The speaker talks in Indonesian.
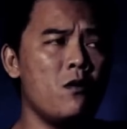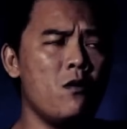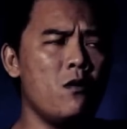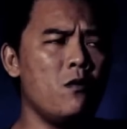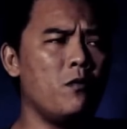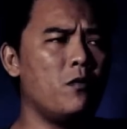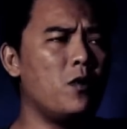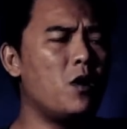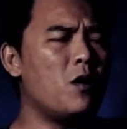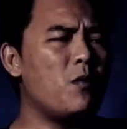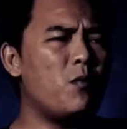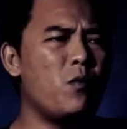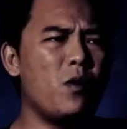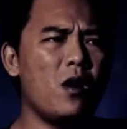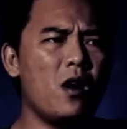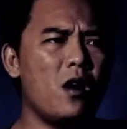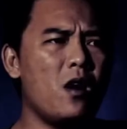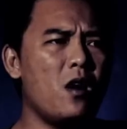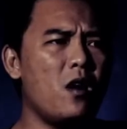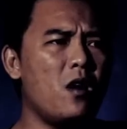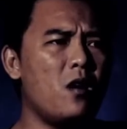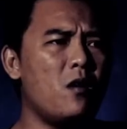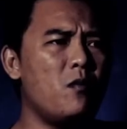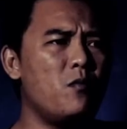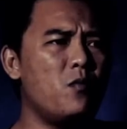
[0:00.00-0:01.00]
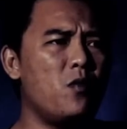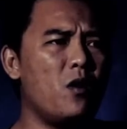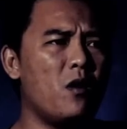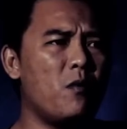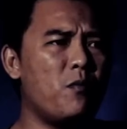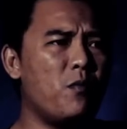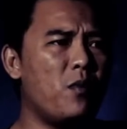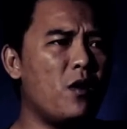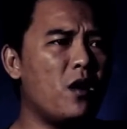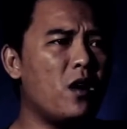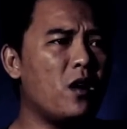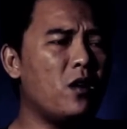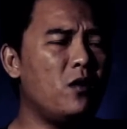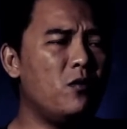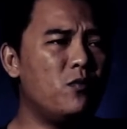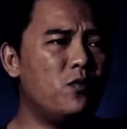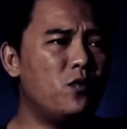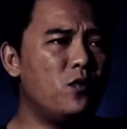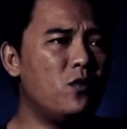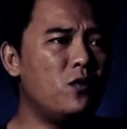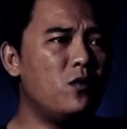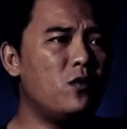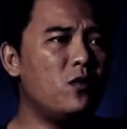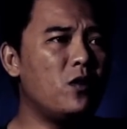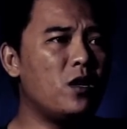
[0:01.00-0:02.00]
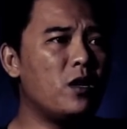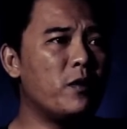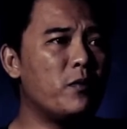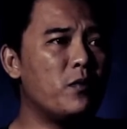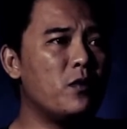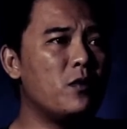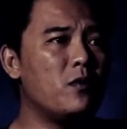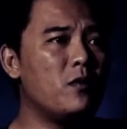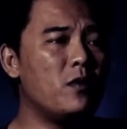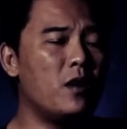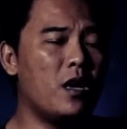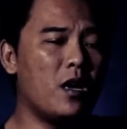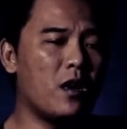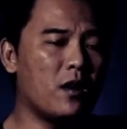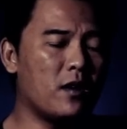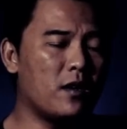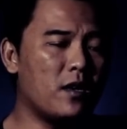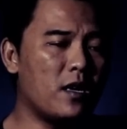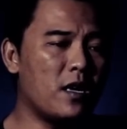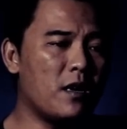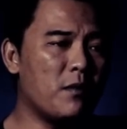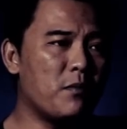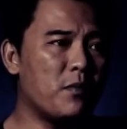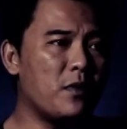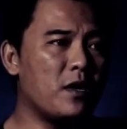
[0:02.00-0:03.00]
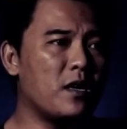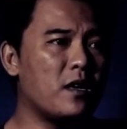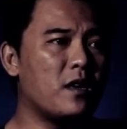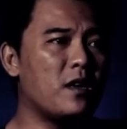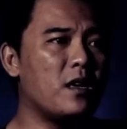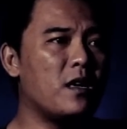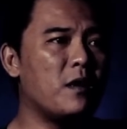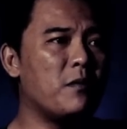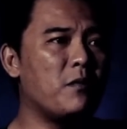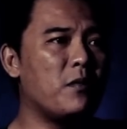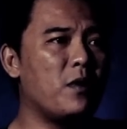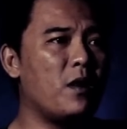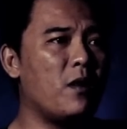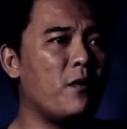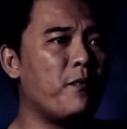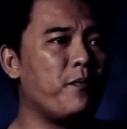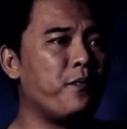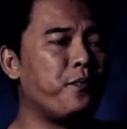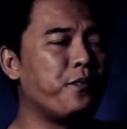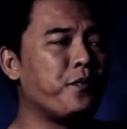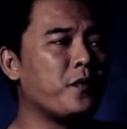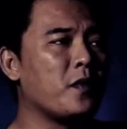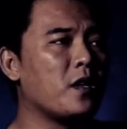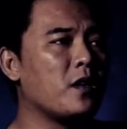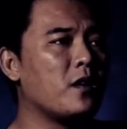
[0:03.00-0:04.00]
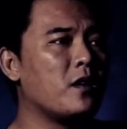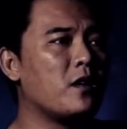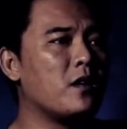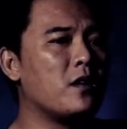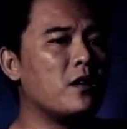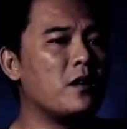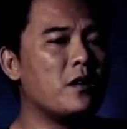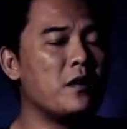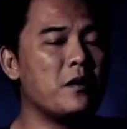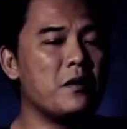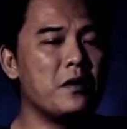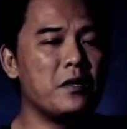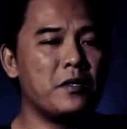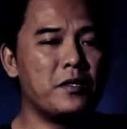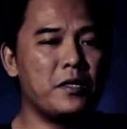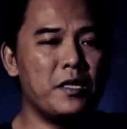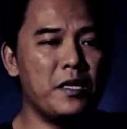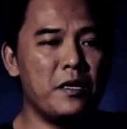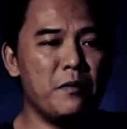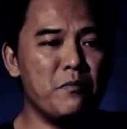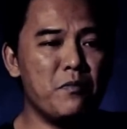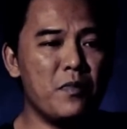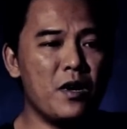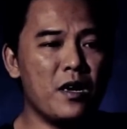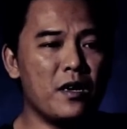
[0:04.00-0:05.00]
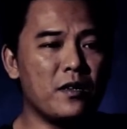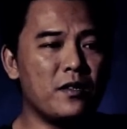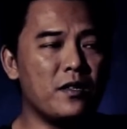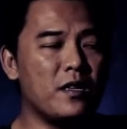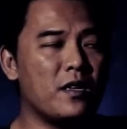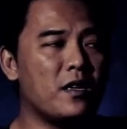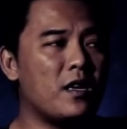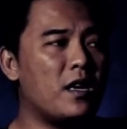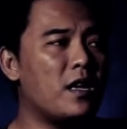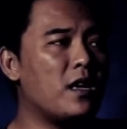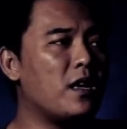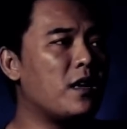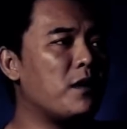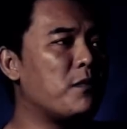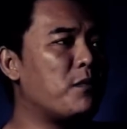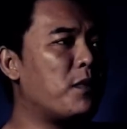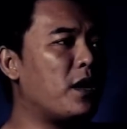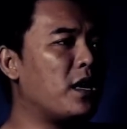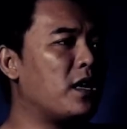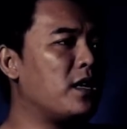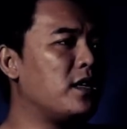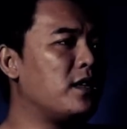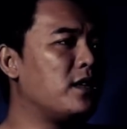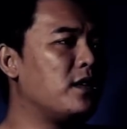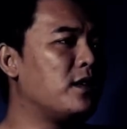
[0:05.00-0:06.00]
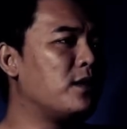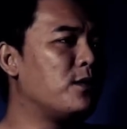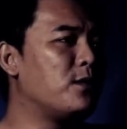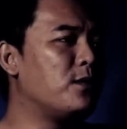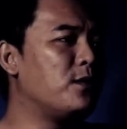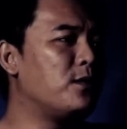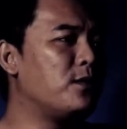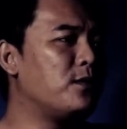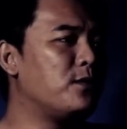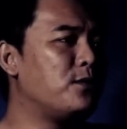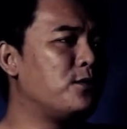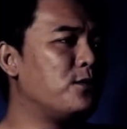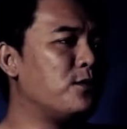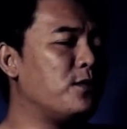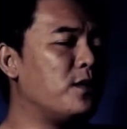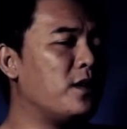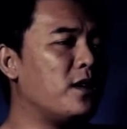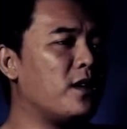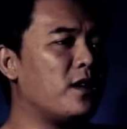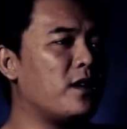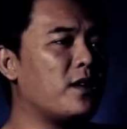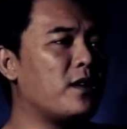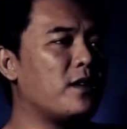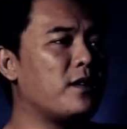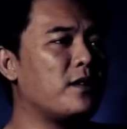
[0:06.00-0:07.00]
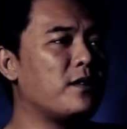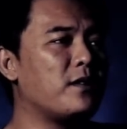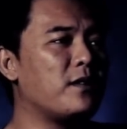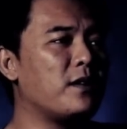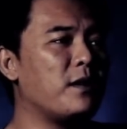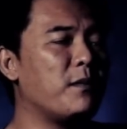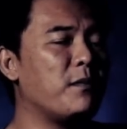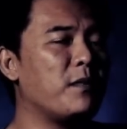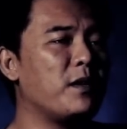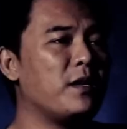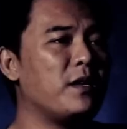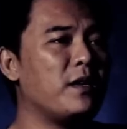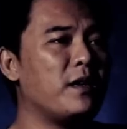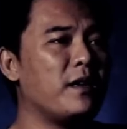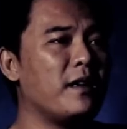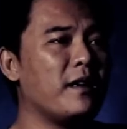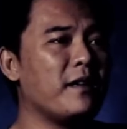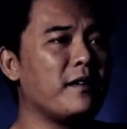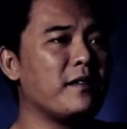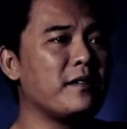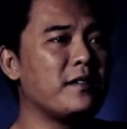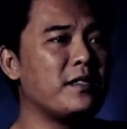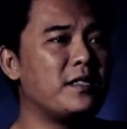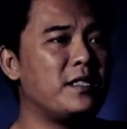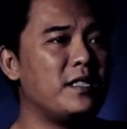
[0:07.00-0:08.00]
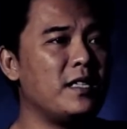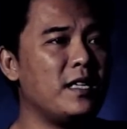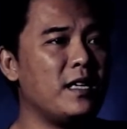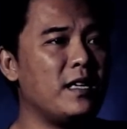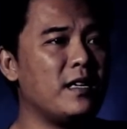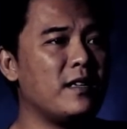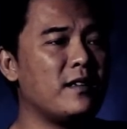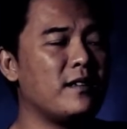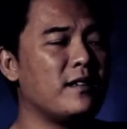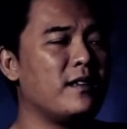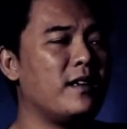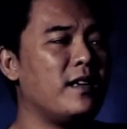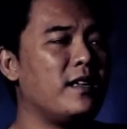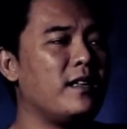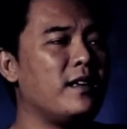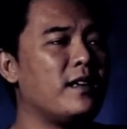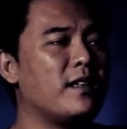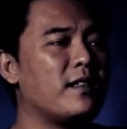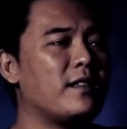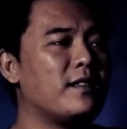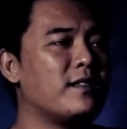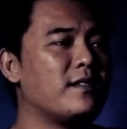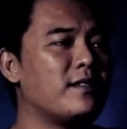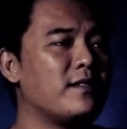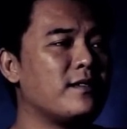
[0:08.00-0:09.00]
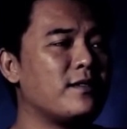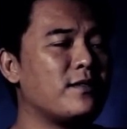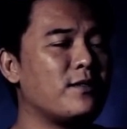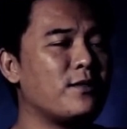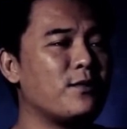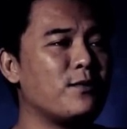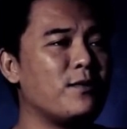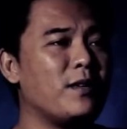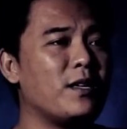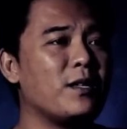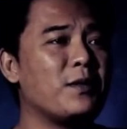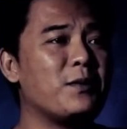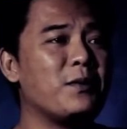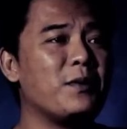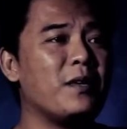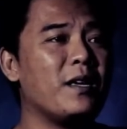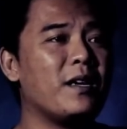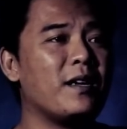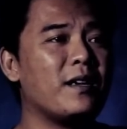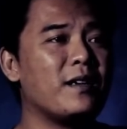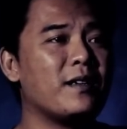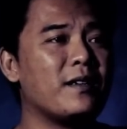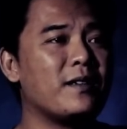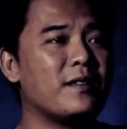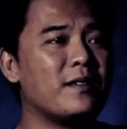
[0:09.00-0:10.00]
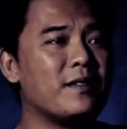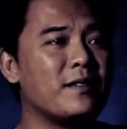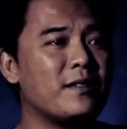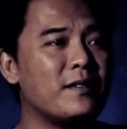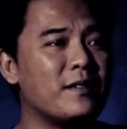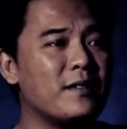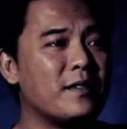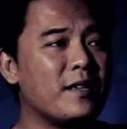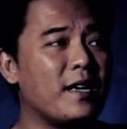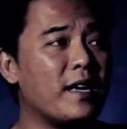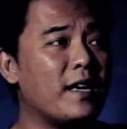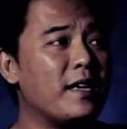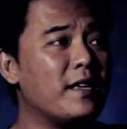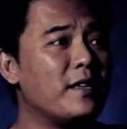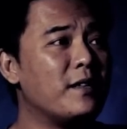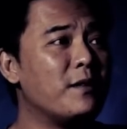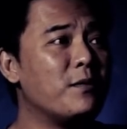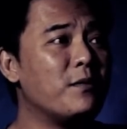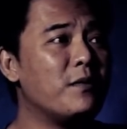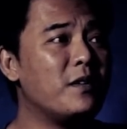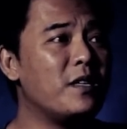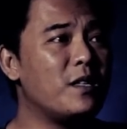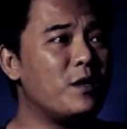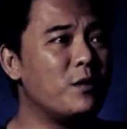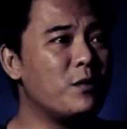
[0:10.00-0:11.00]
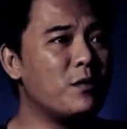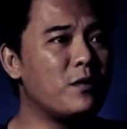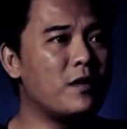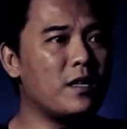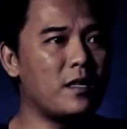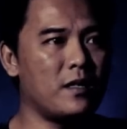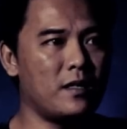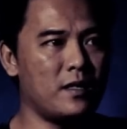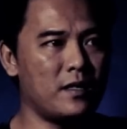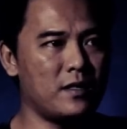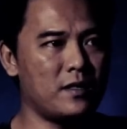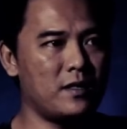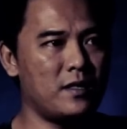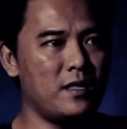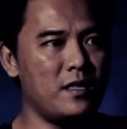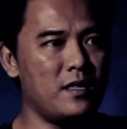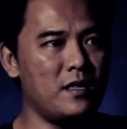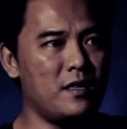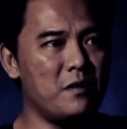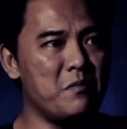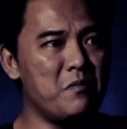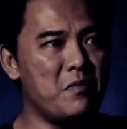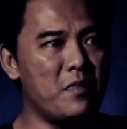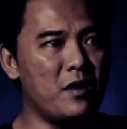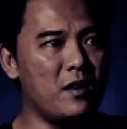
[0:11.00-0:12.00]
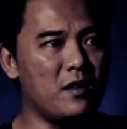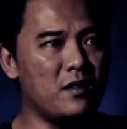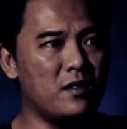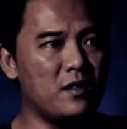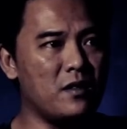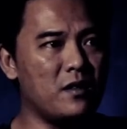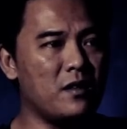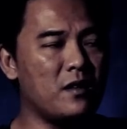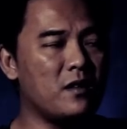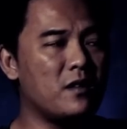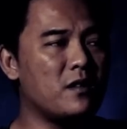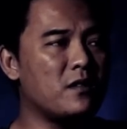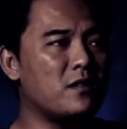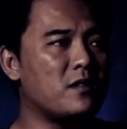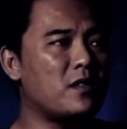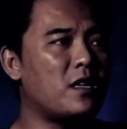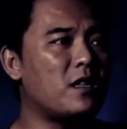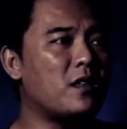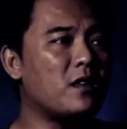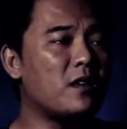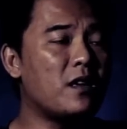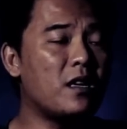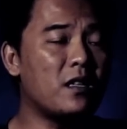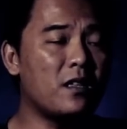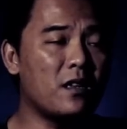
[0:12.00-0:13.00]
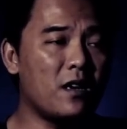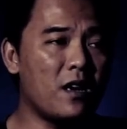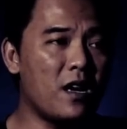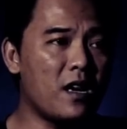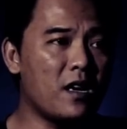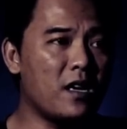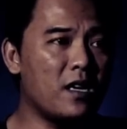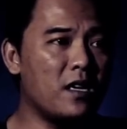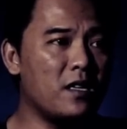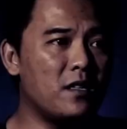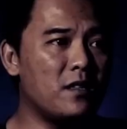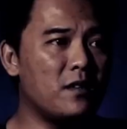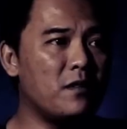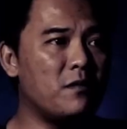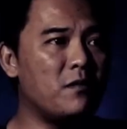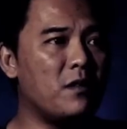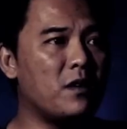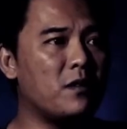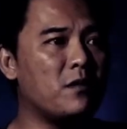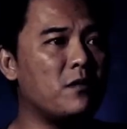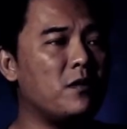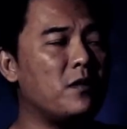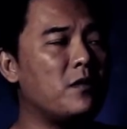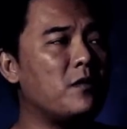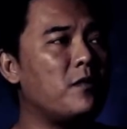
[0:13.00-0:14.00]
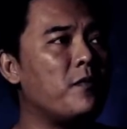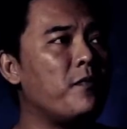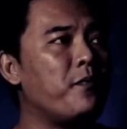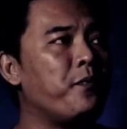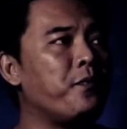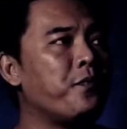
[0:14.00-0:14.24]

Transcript: Bapak, bapak, ibu, ibu lah kenapa, kenapa? simbahnya Allah paling itu juga namanya anak kecil ngelihat sesuatu yang kayak gitu-gitu kata si mbahnya ya kata kakeknya waktu itu